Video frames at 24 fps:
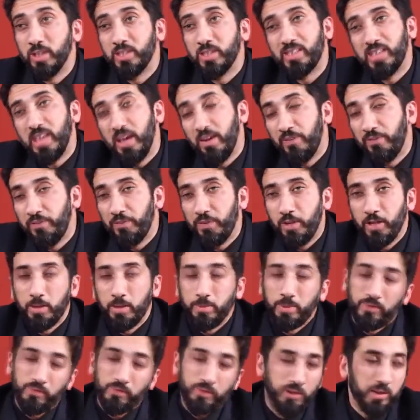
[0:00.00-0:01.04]
ভয় বলতে পারেন
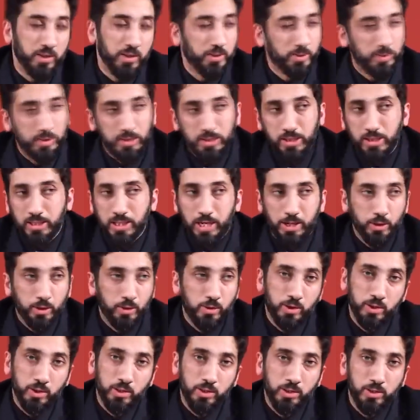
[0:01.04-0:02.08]
কিন্তু
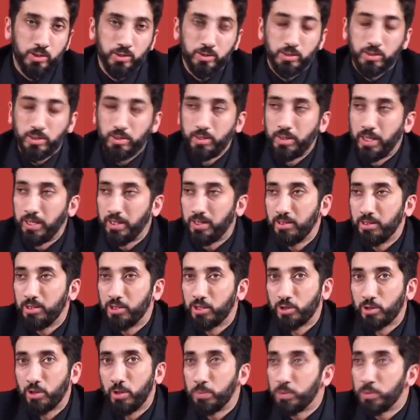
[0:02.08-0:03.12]
ভয় অর্থটা তাকুয়া
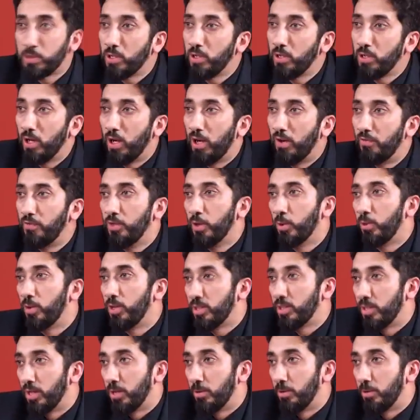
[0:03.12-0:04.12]
শব্দের ভালো অনুবাদ নয়